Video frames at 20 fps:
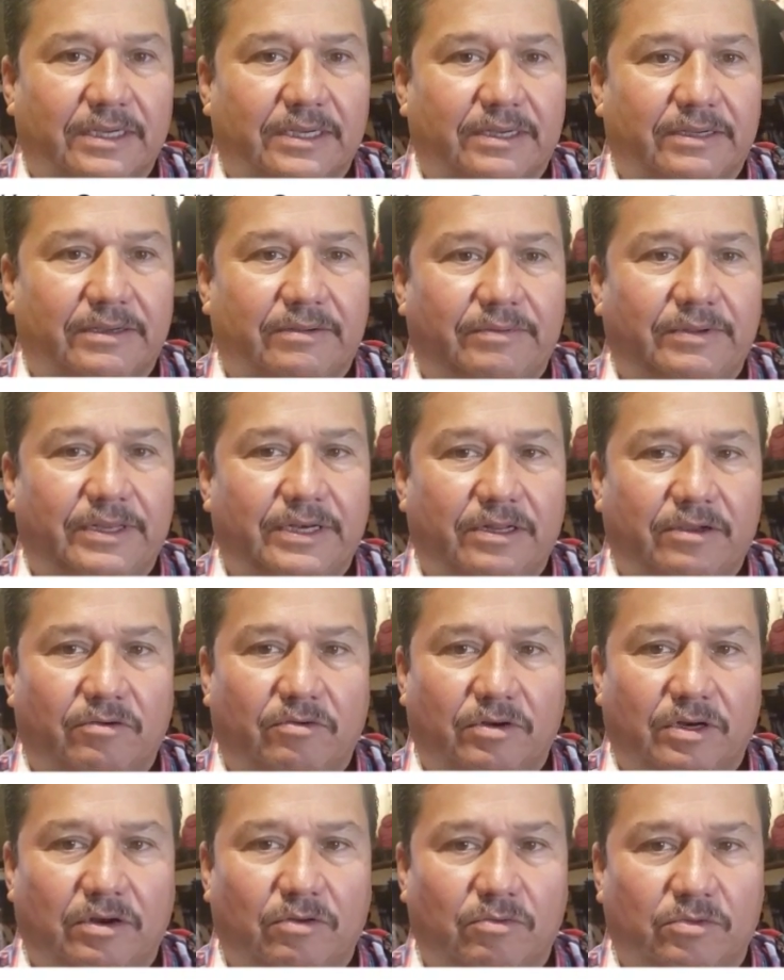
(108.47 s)
que vienen
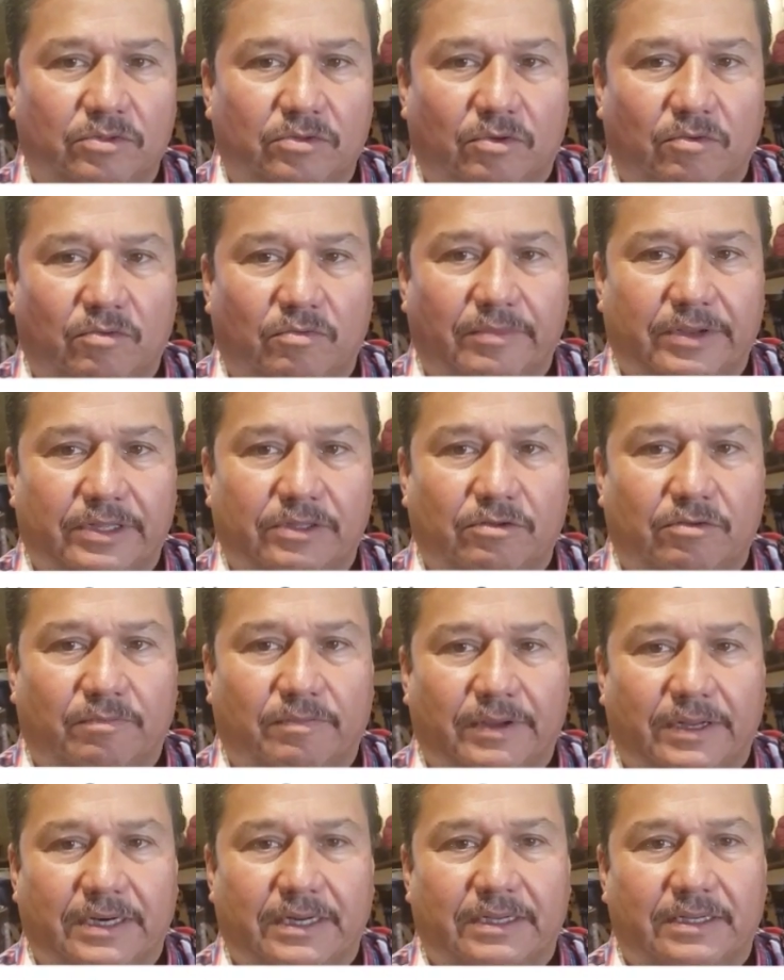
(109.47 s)
con algún documento
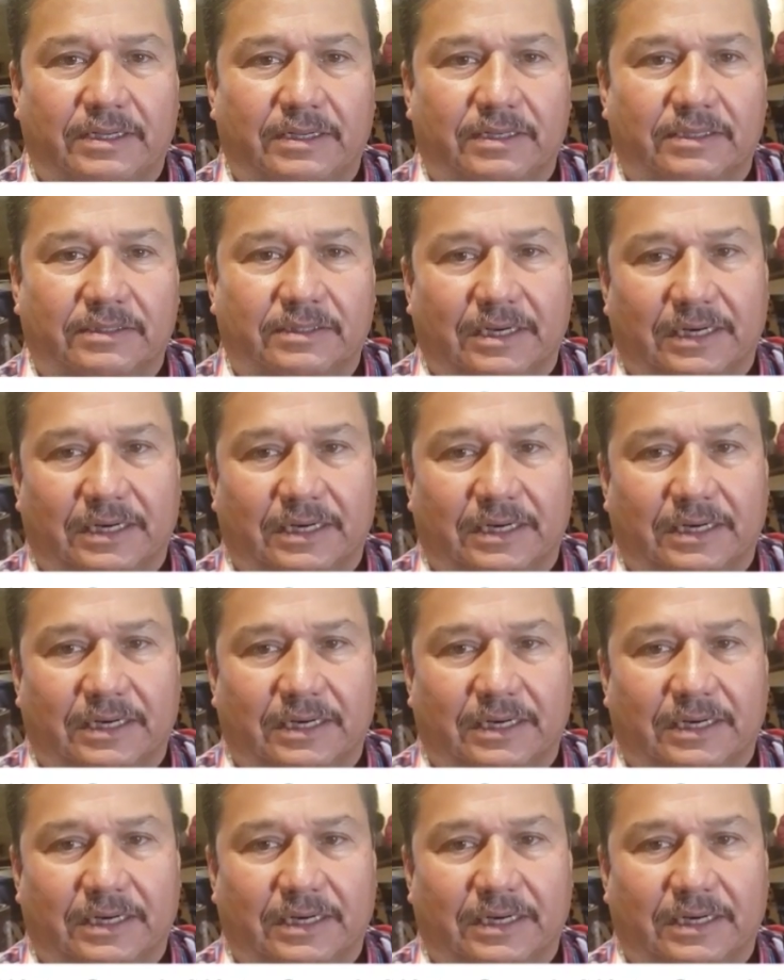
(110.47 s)
para